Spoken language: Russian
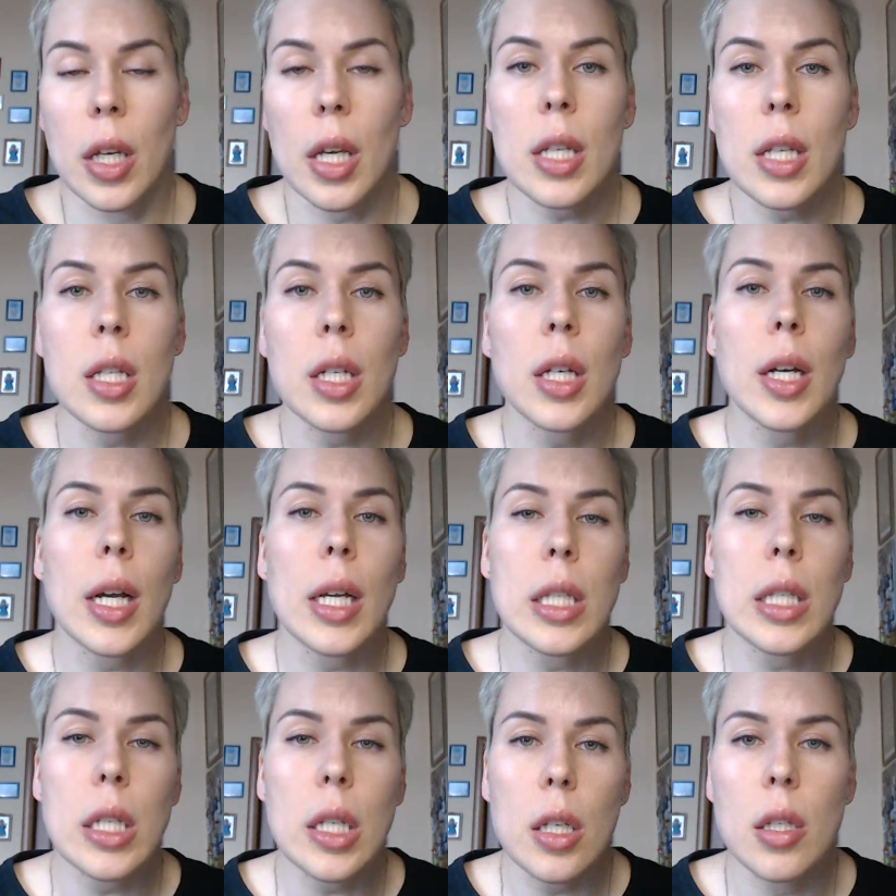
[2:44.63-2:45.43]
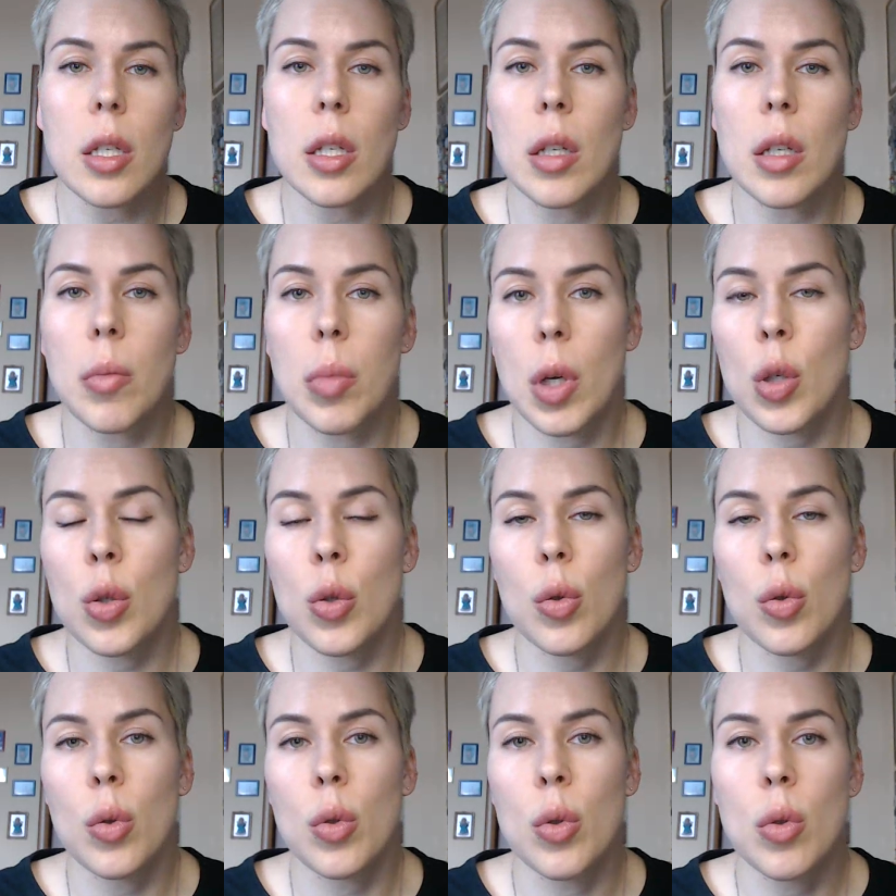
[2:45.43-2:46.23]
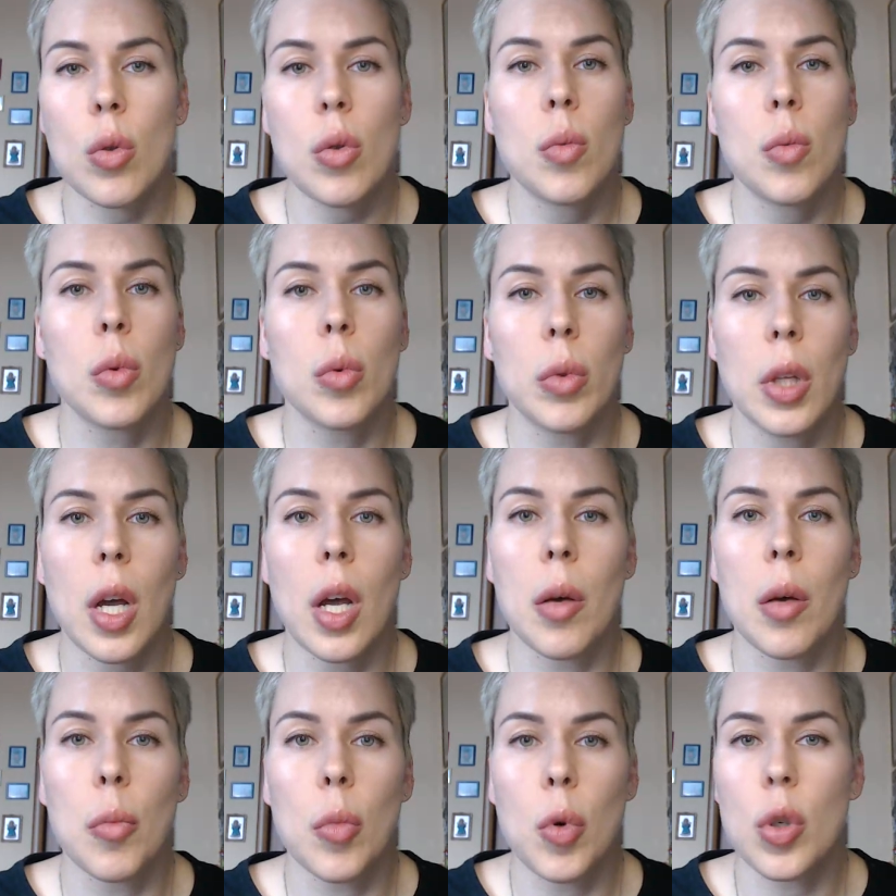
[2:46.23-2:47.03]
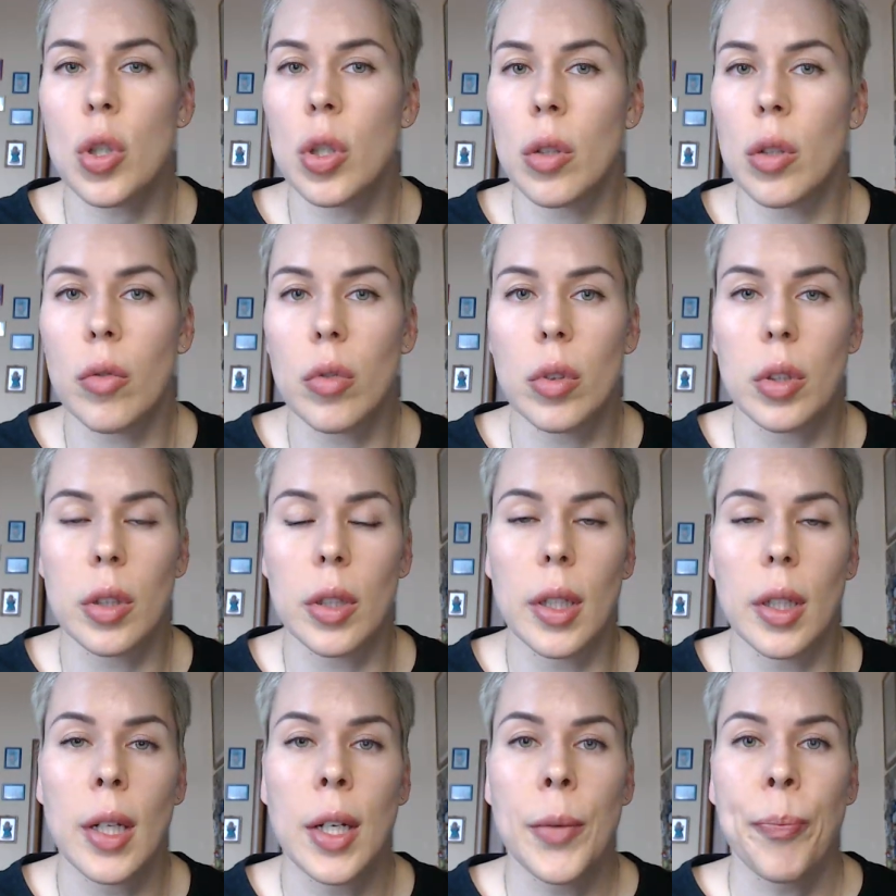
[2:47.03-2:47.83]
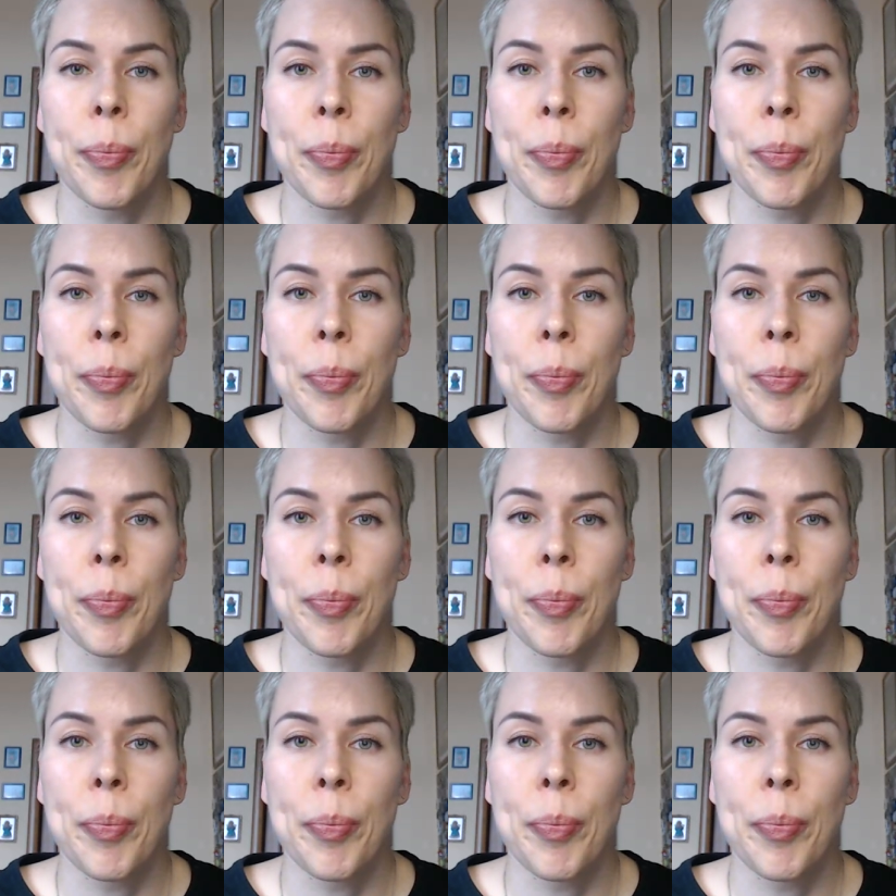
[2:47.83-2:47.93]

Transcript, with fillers: Если хотите небольшую сумму, да, можно вот э,